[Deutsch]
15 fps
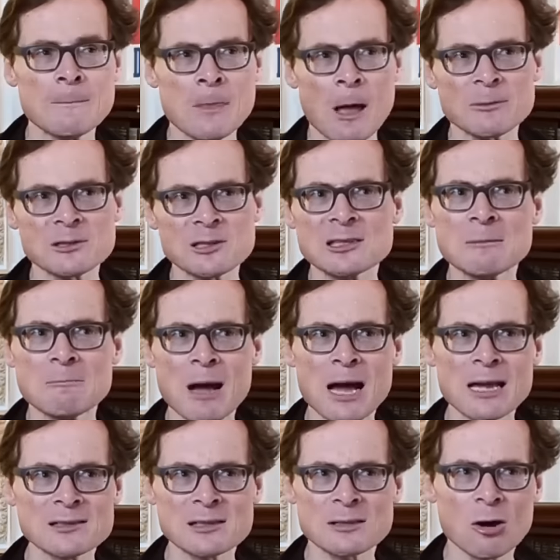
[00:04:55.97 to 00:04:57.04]
aber sie sind
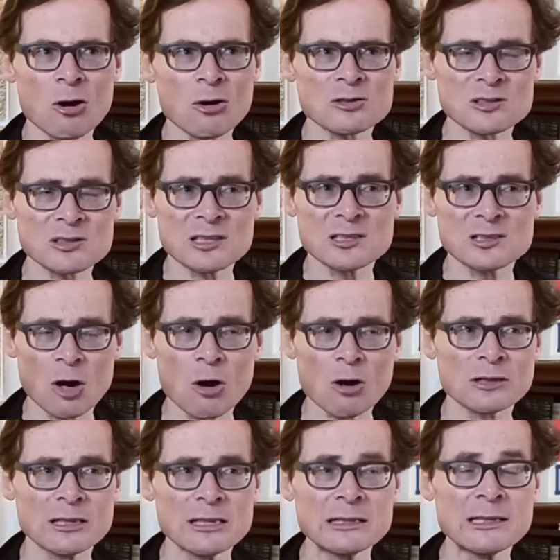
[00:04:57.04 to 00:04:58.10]
meines Erachtens nicht
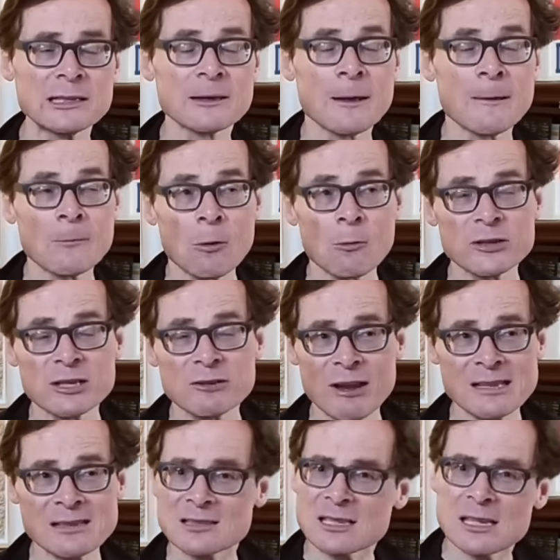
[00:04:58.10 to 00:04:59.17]
sachdienlich. Und ich
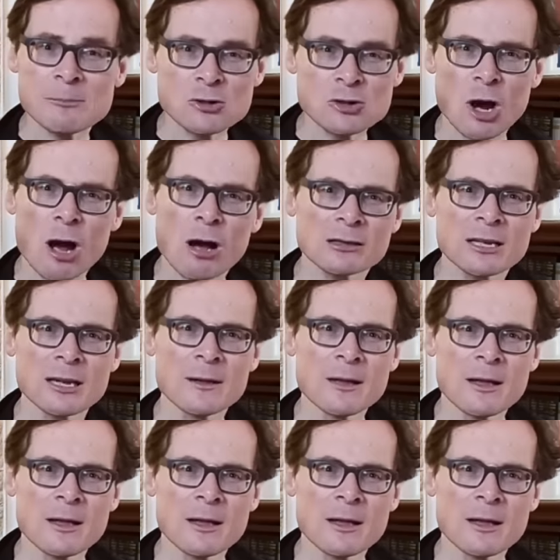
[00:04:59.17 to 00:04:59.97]
fände es eben schade,